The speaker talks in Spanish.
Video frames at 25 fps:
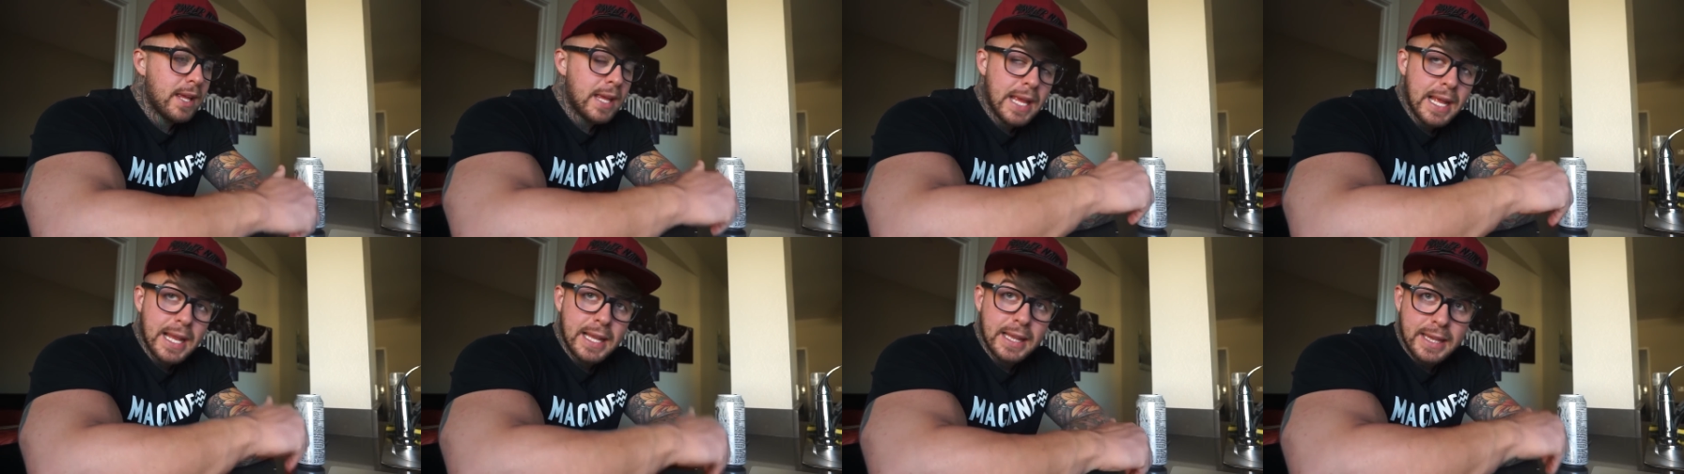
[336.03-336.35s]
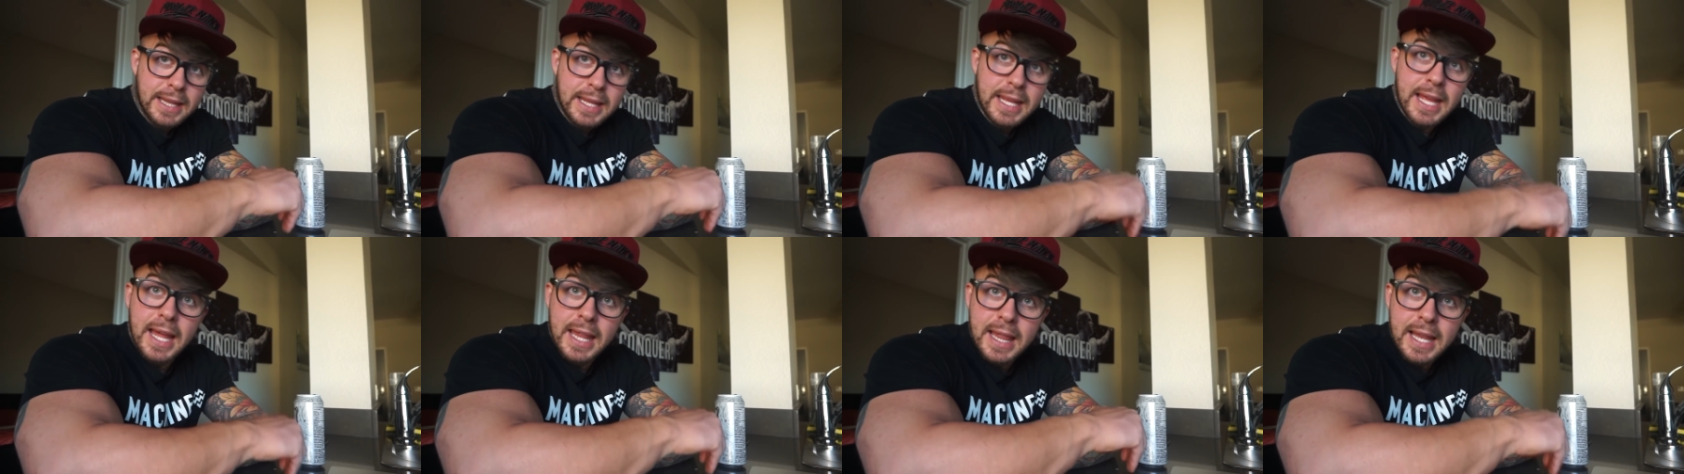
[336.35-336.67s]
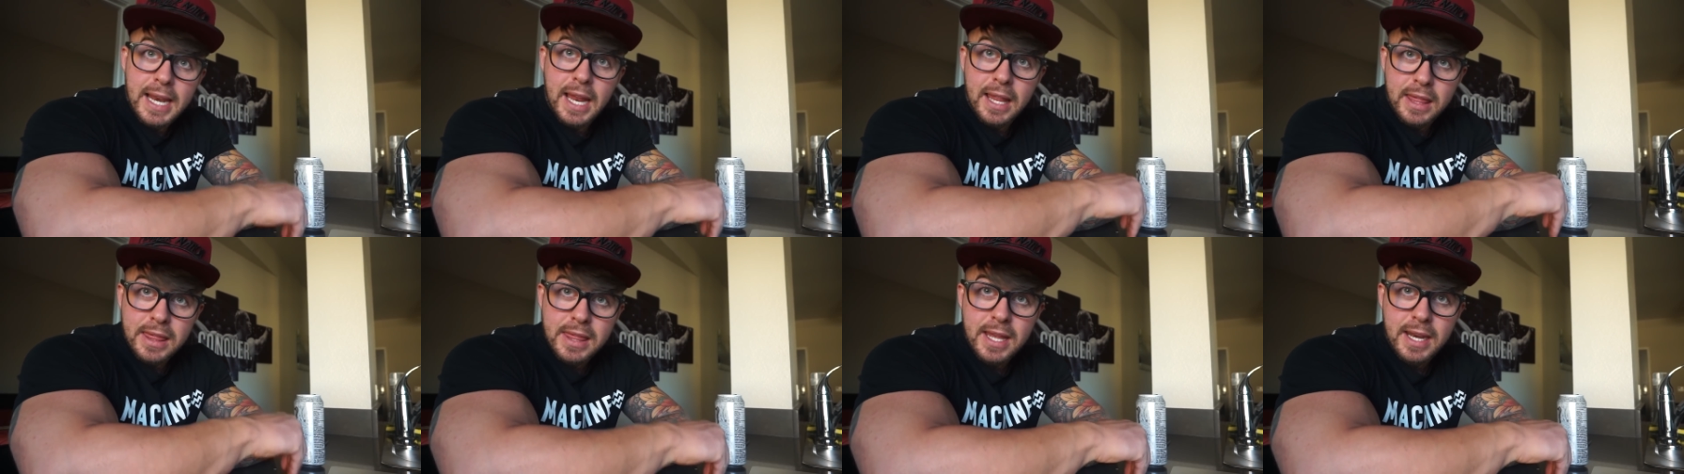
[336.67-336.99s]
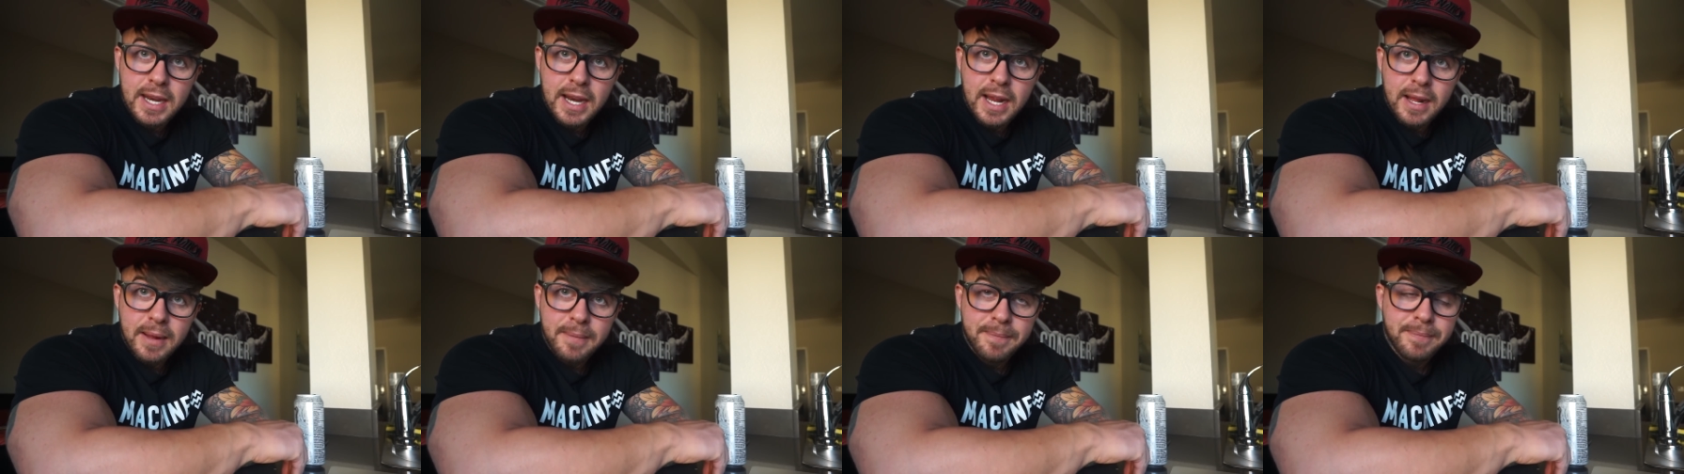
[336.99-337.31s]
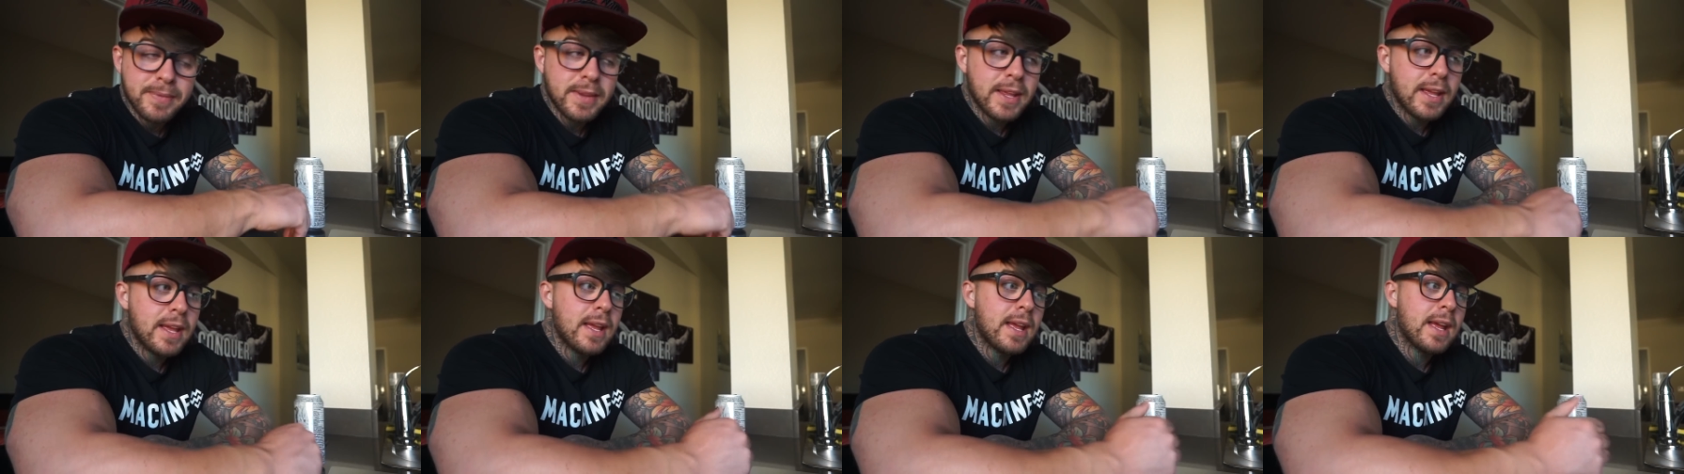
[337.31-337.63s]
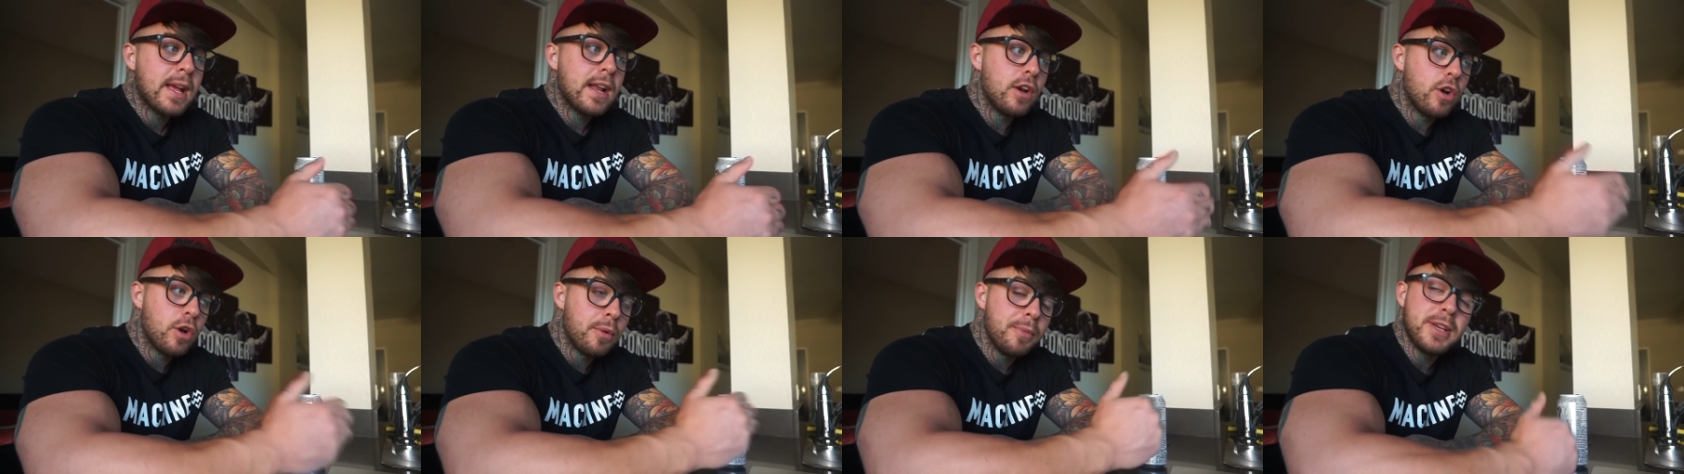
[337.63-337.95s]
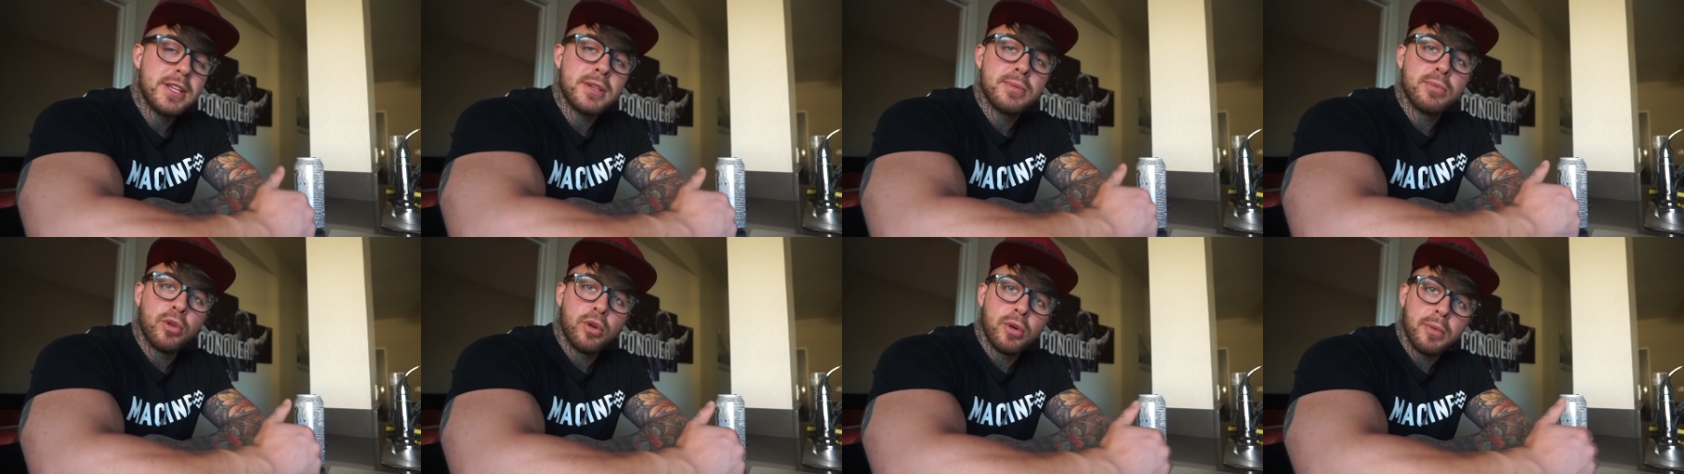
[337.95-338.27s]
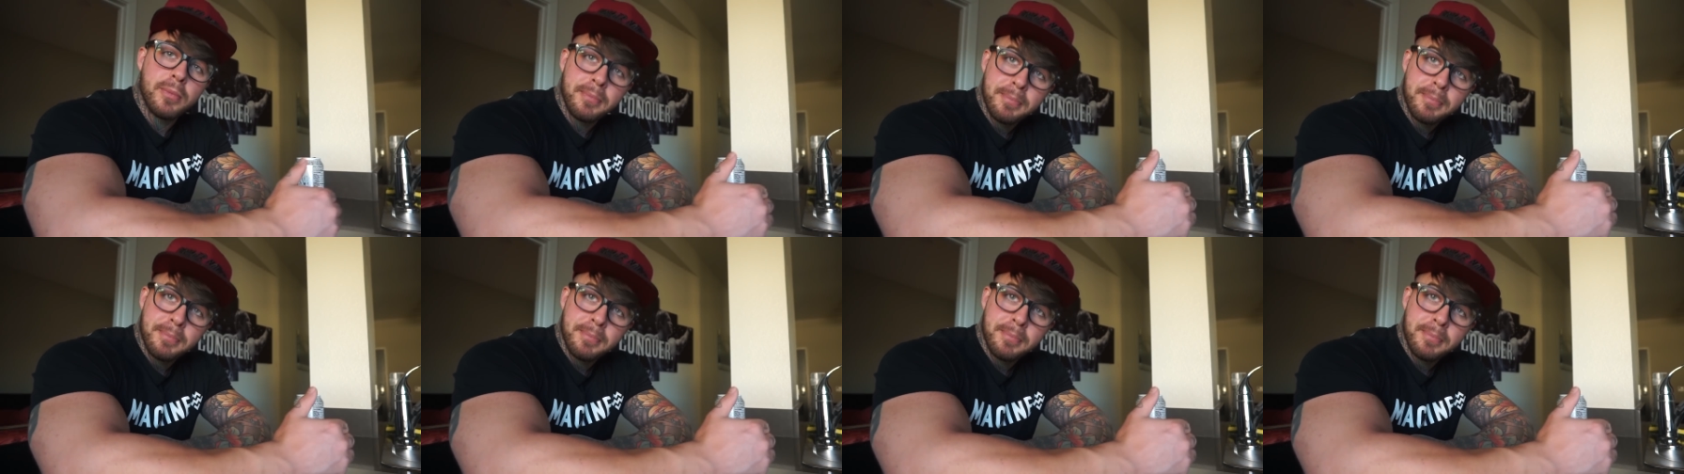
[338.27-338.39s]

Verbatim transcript: El día de la cena, lo mismo,